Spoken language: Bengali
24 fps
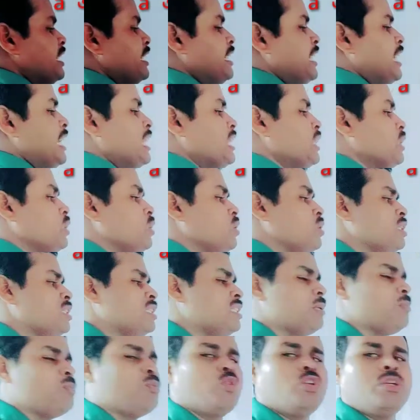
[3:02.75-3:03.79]
কেন্দ্র
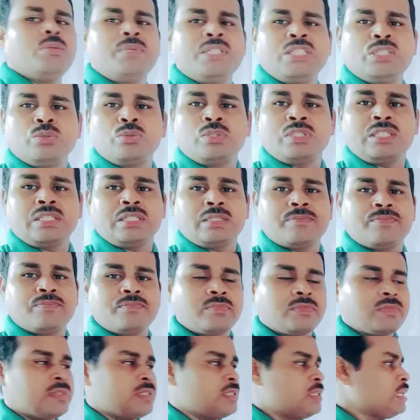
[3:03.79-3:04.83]
হচ্ছে মূল বিন্দুতে
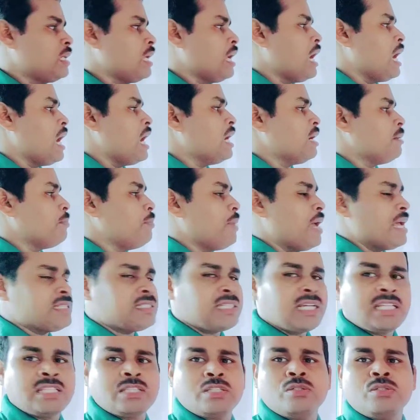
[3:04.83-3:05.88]
আর
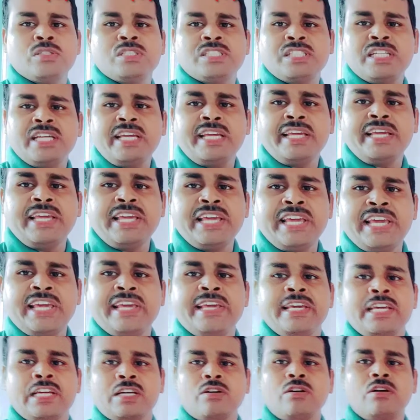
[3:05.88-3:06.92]
ব্যাসার্ধ হচ্ছে এ
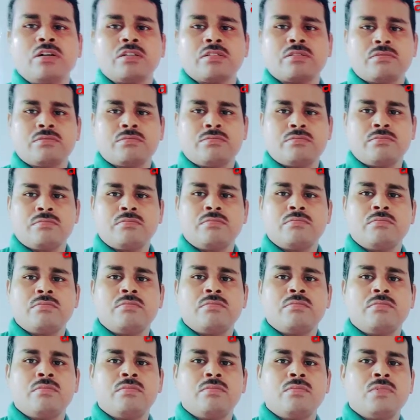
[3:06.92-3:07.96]
একক
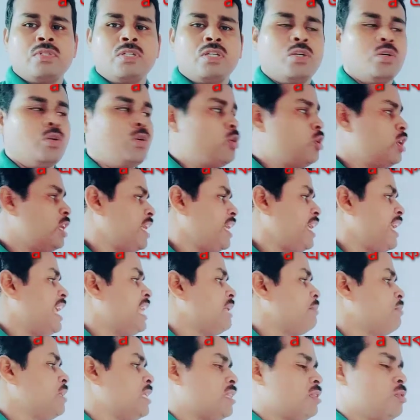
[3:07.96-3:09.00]
হলে এই
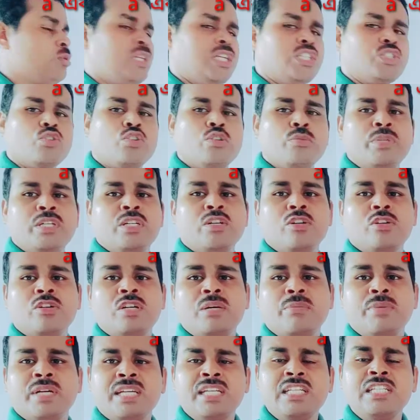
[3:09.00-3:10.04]
বৃত্তটার সমীকরণ
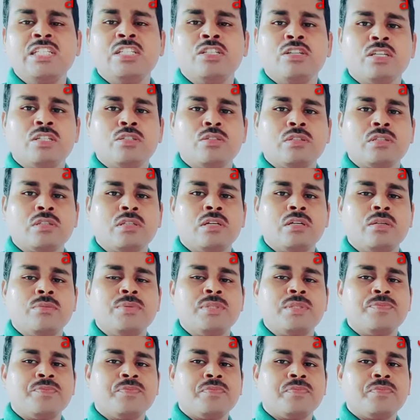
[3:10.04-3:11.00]
আমাকে নির্ণয় করতে হবে